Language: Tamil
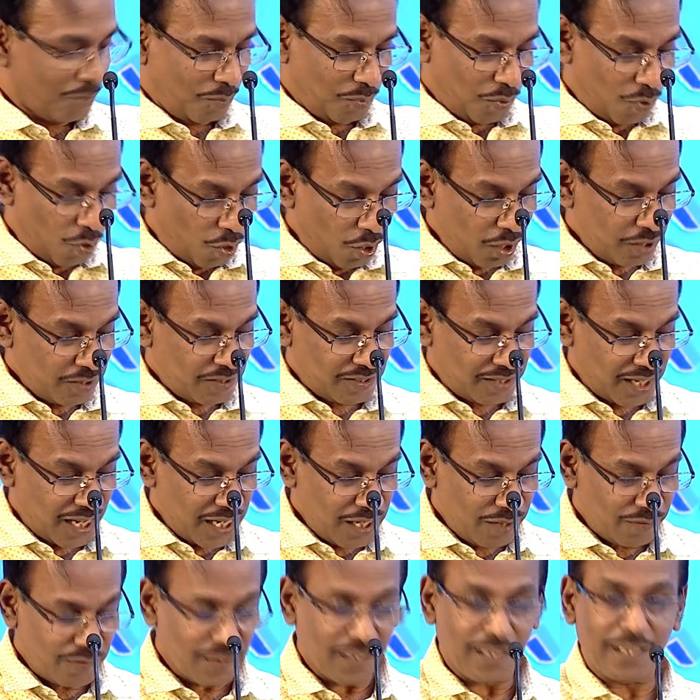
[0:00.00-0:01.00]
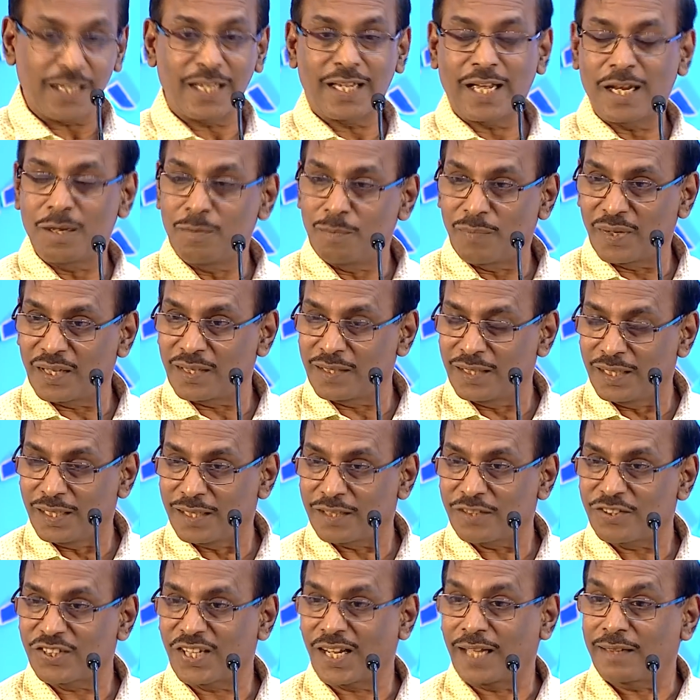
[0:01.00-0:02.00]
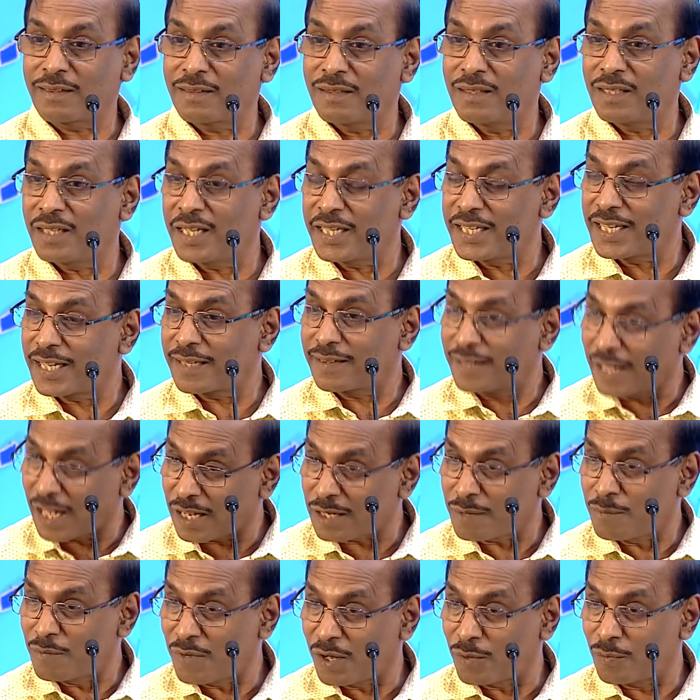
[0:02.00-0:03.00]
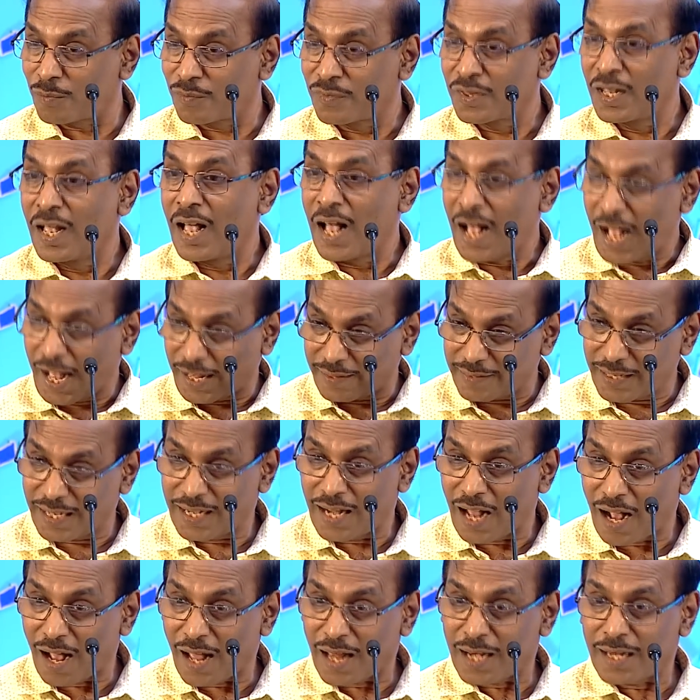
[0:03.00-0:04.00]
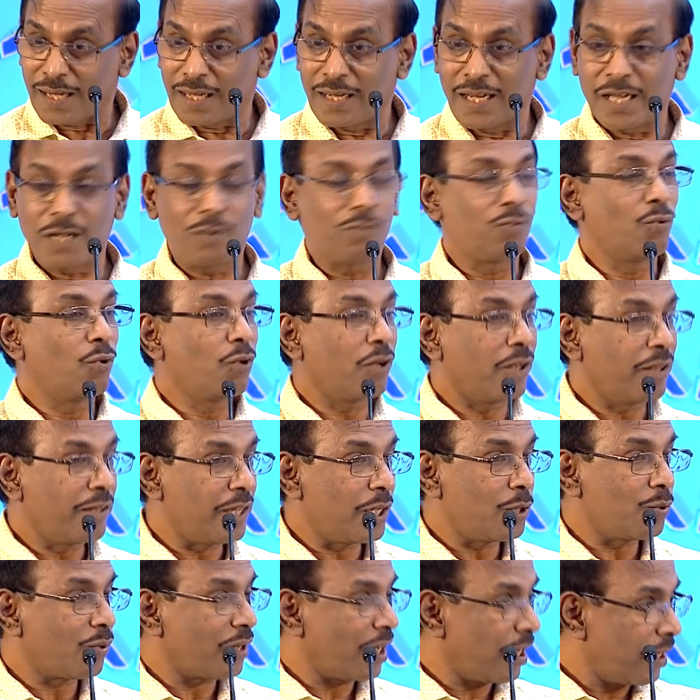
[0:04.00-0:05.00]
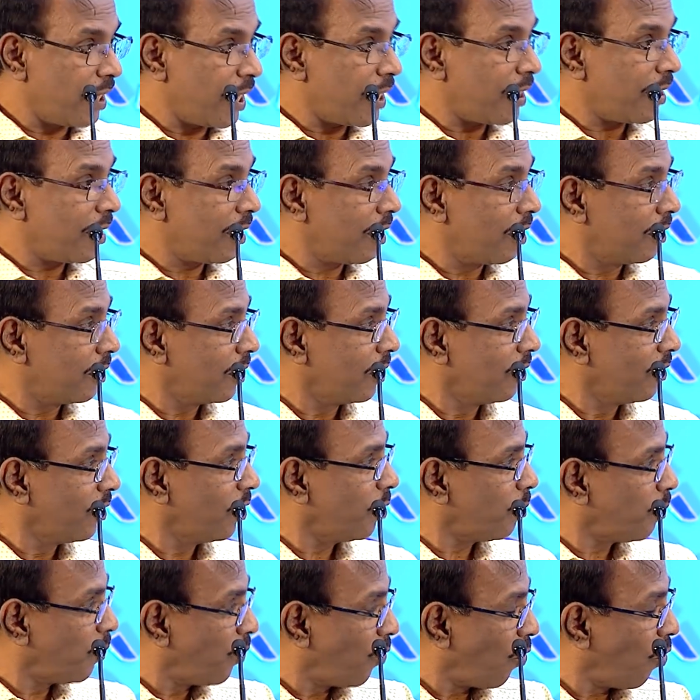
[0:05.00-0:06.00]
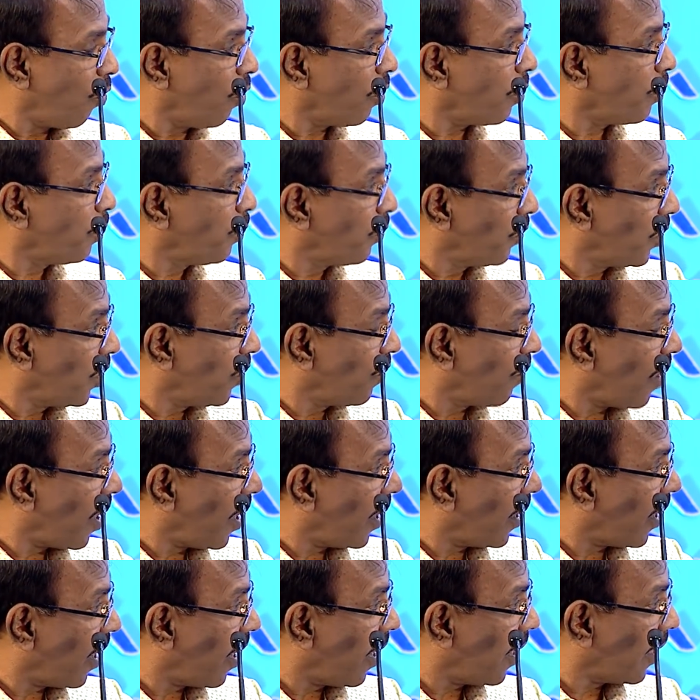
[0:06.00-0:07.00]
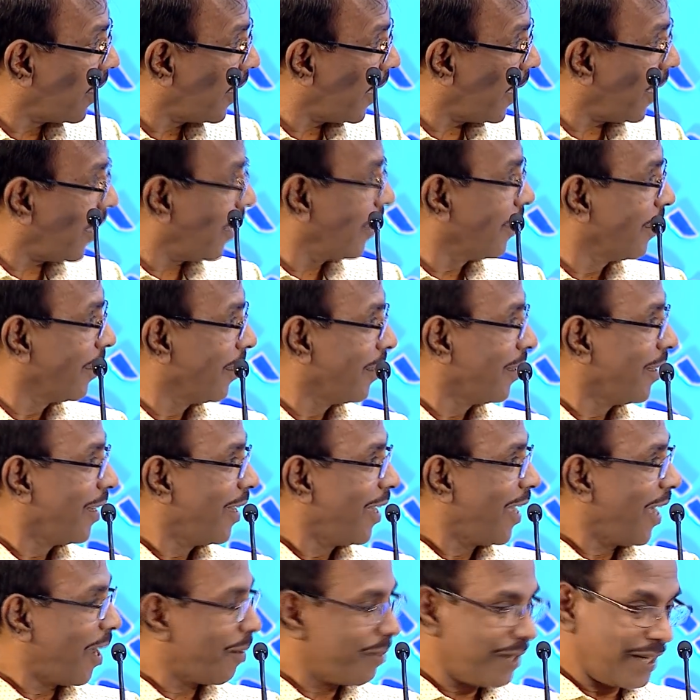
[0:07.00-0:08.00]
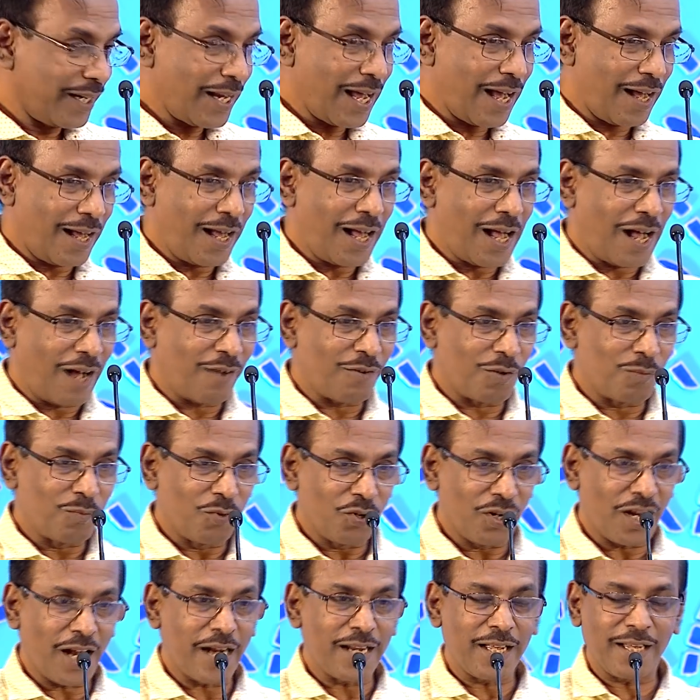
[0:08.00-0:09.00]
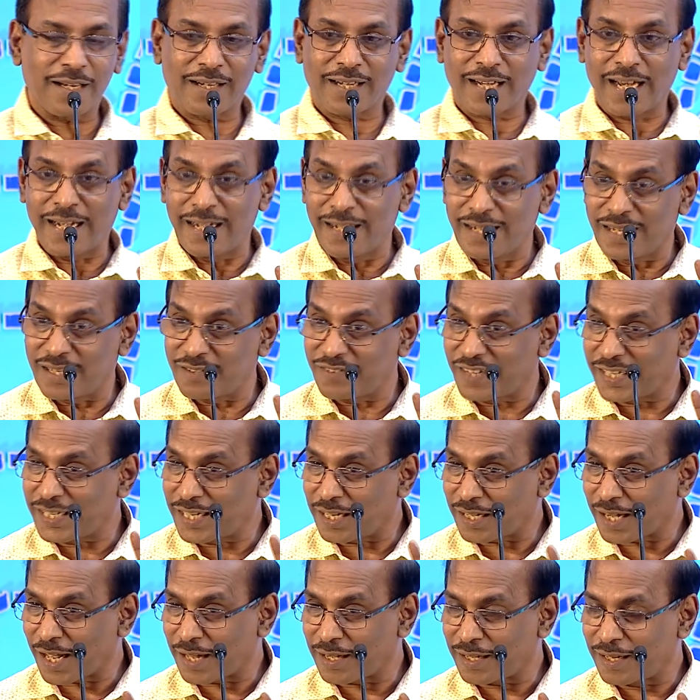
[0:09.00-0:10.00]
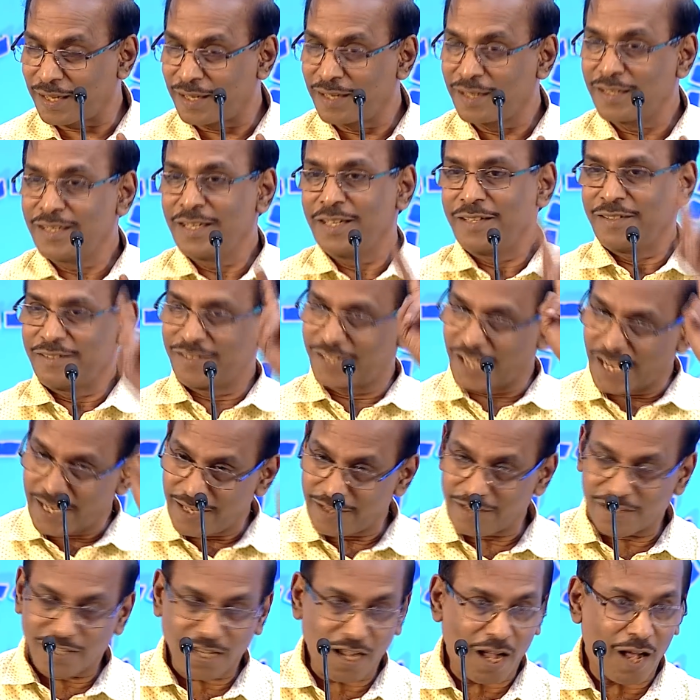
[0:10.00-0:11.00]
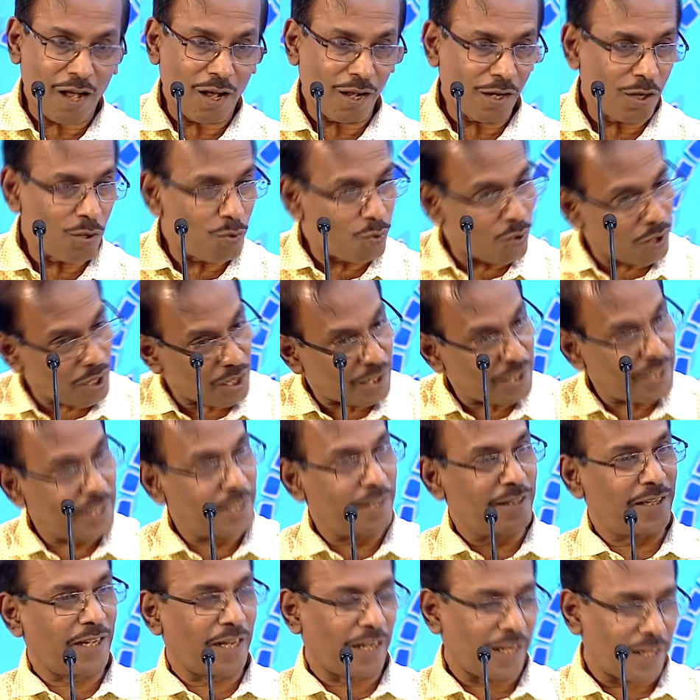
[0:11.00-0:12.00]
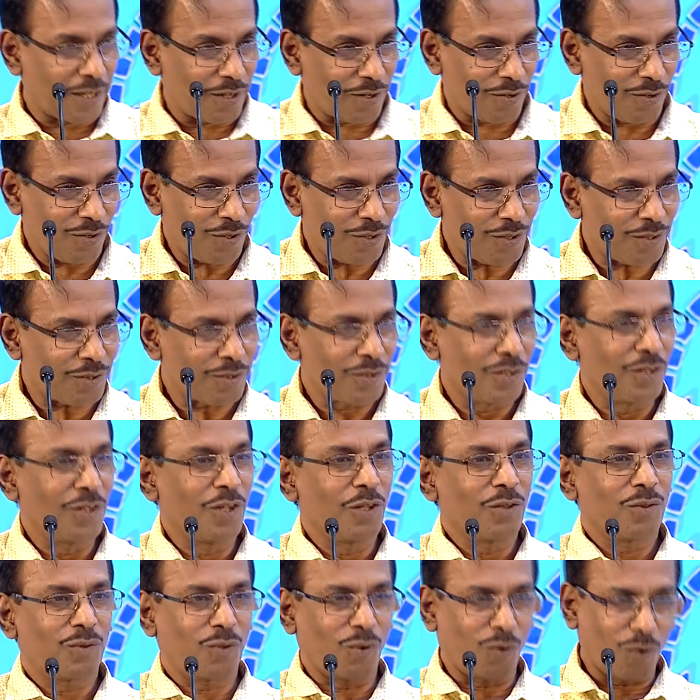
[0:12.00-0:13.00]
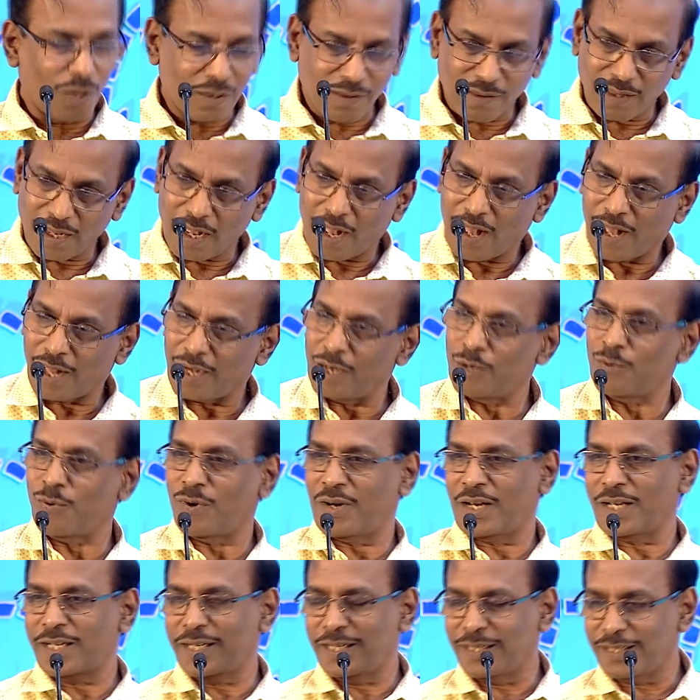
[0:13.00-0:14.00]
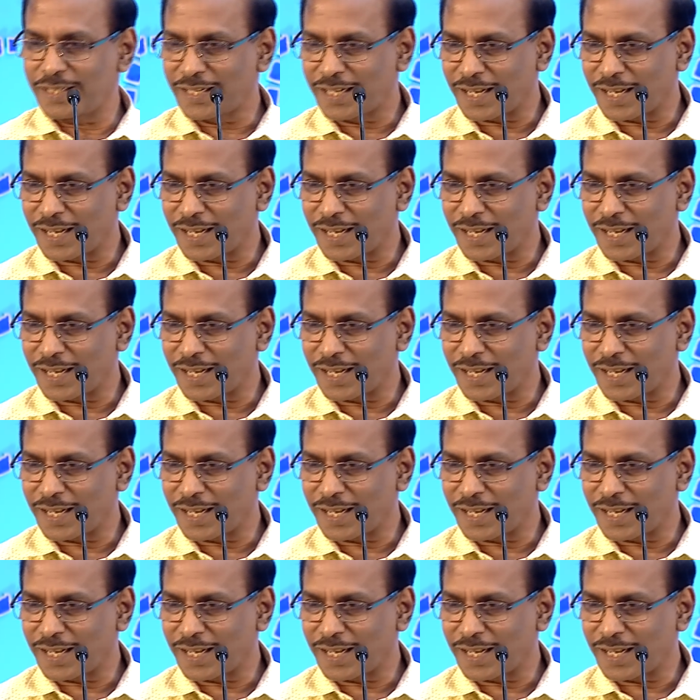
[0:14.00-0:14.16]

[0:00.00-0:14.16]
போர் செய்வது என்பது சத்திரிய தர்மம் அதனால் நீ உறுதியுடனே எழுந்து போர் புரிவாயாக அப்படின்னா அவன் முன்னாடி ரெண்டு வைக்கிறாரு ஜெயிச்சாலும் உனக்கு இது கிடைக்கும் தோத்தாலும் உனக்கு இது